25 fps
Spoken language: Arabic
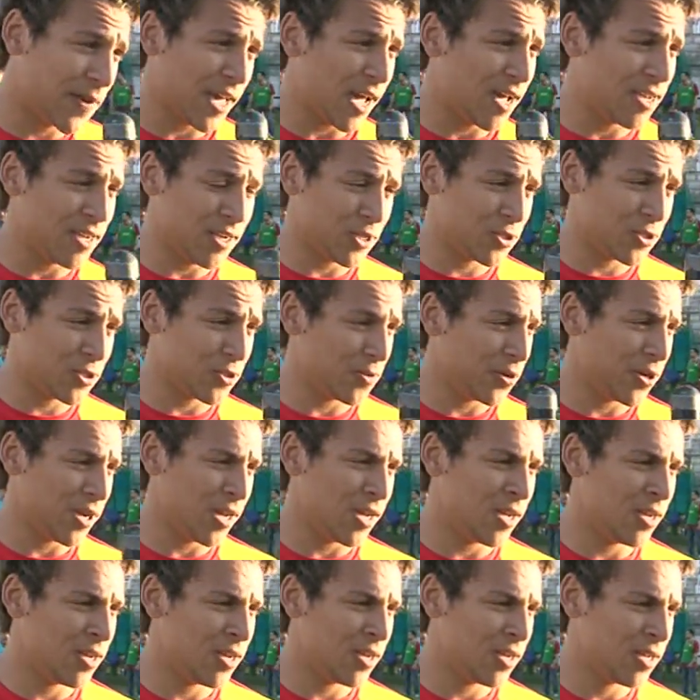بركه على نشوف
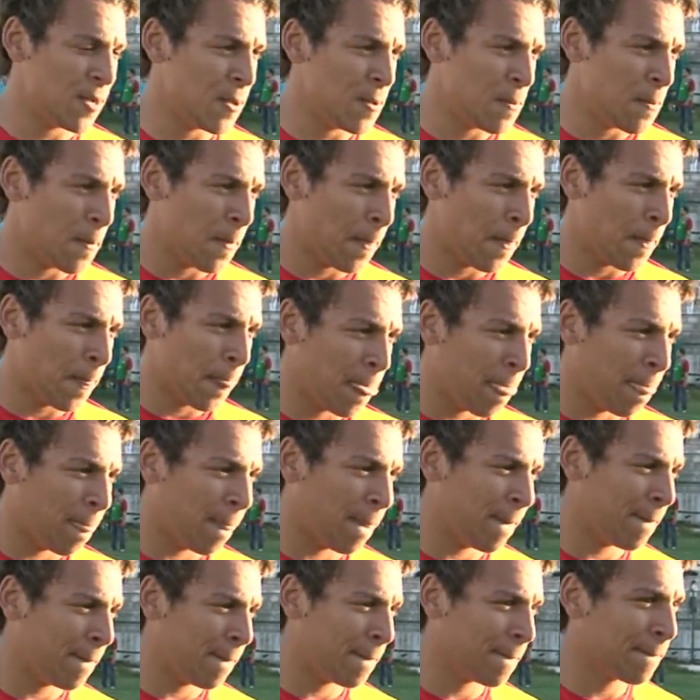هنا كان يرضي فيك انت
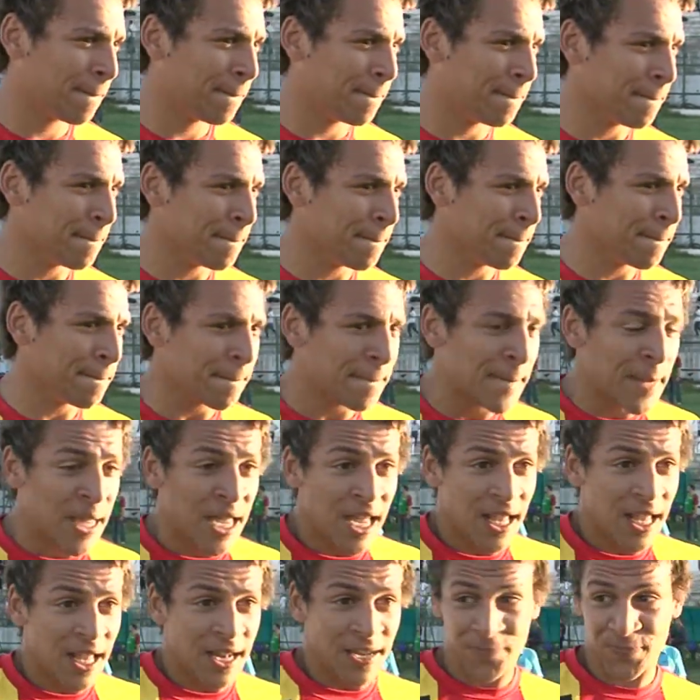وخالد على البيلانتي حب
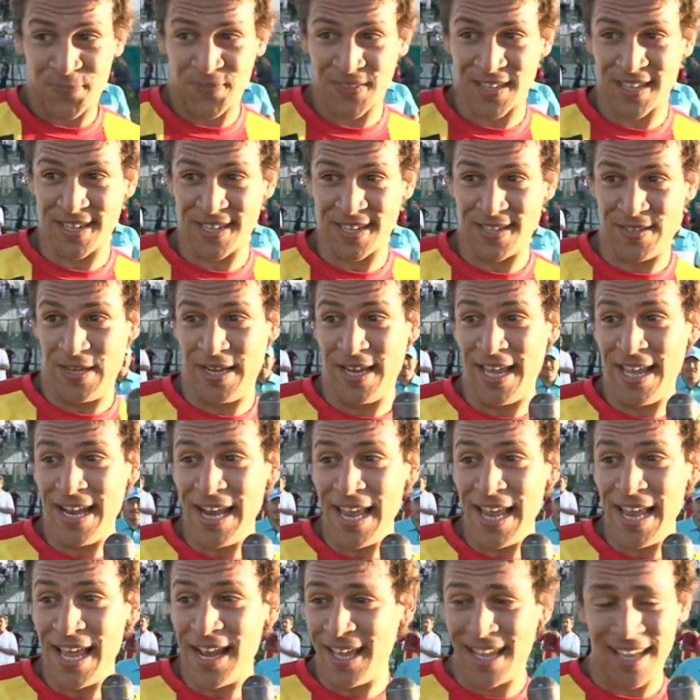يشوط هو شوط لا
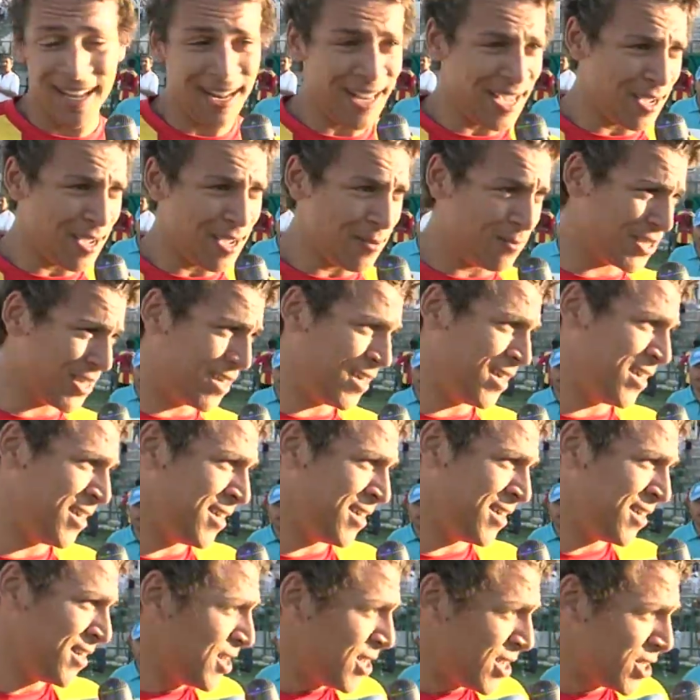لا لا لا مش
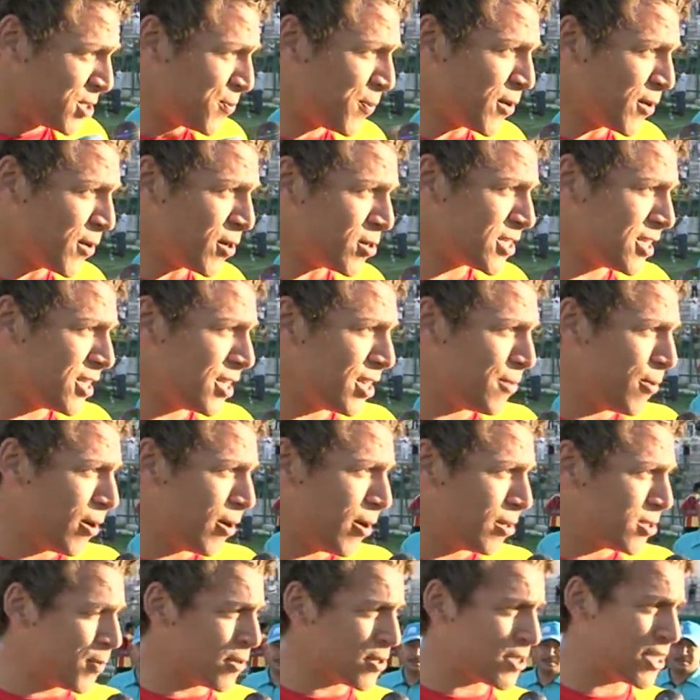سبيرونس اللي
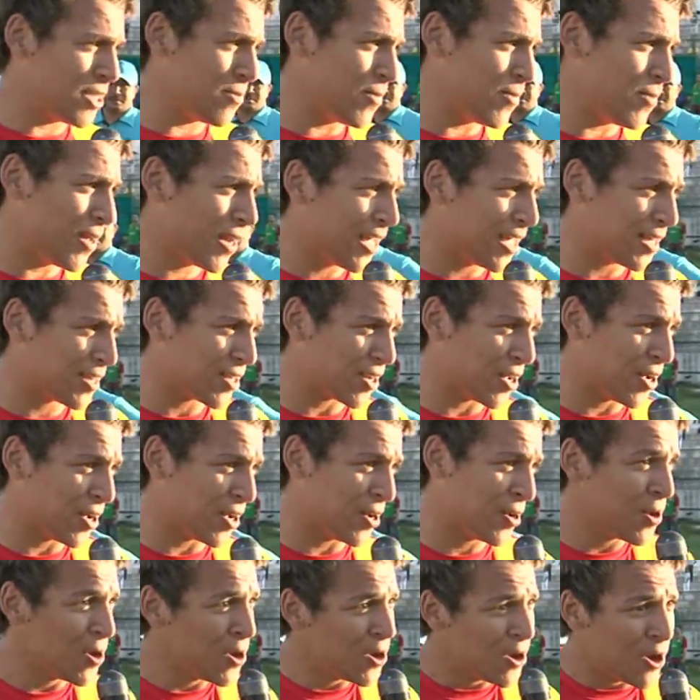ربحت سبيرونس اللي ماركيت راه
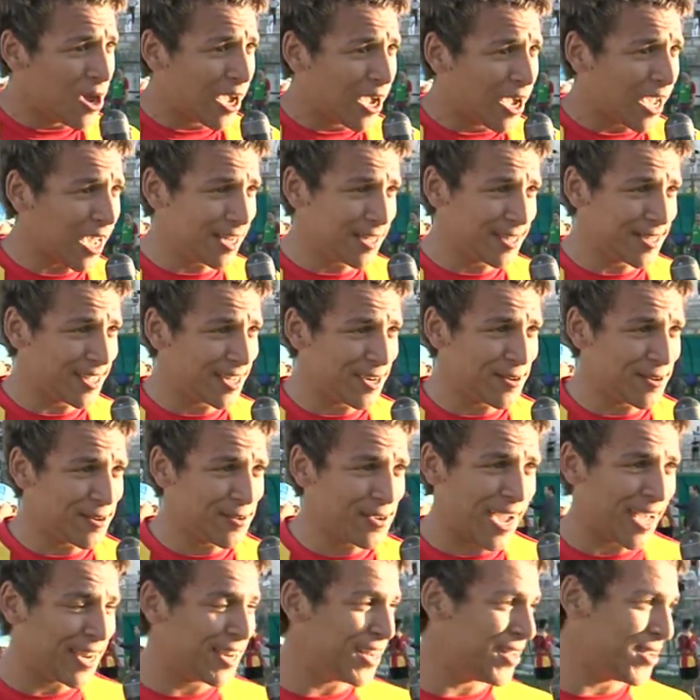خالد انا
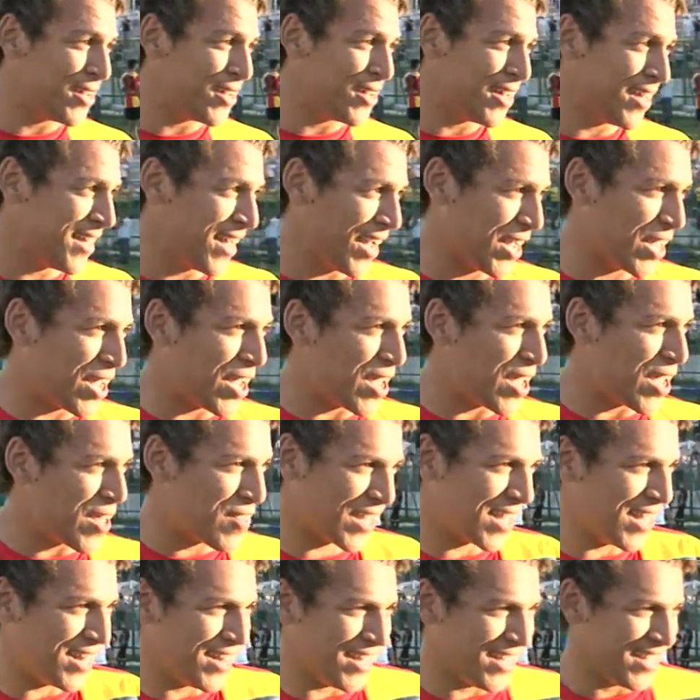وياه عندنا حكايه
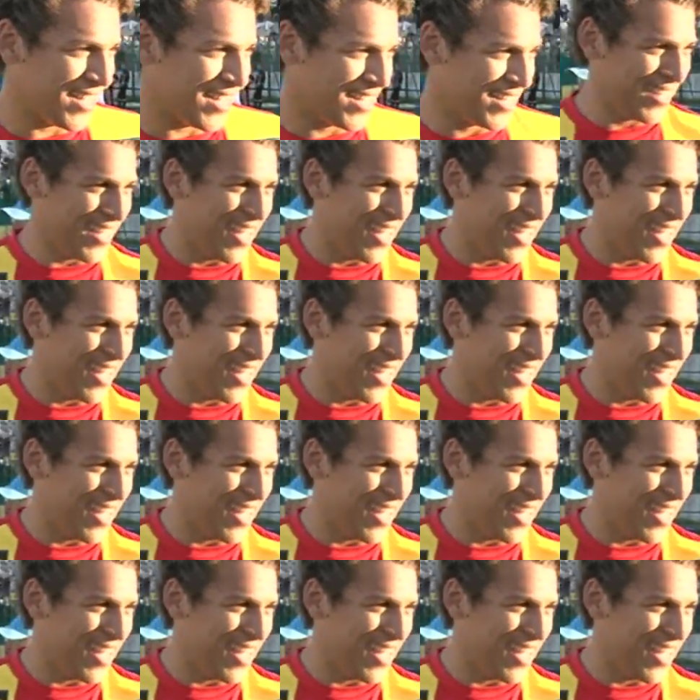هذاك عليه